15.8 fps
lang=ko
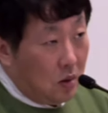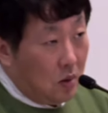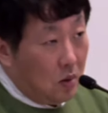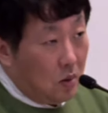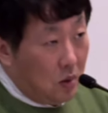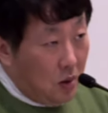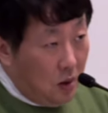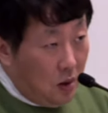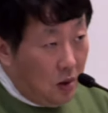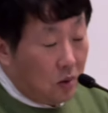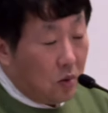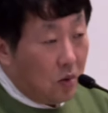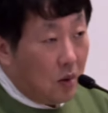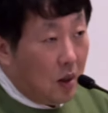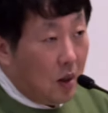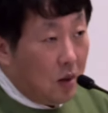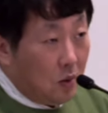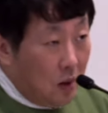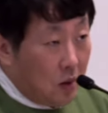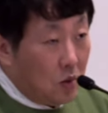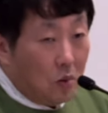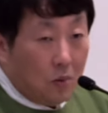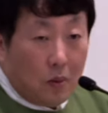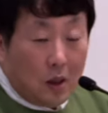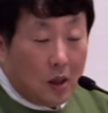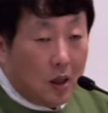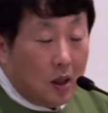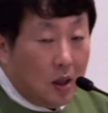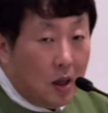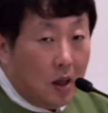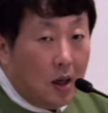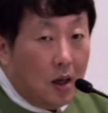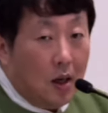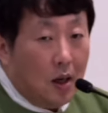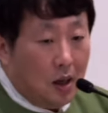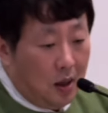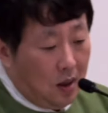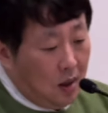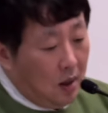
올 1년 동안 활동 배당이니까.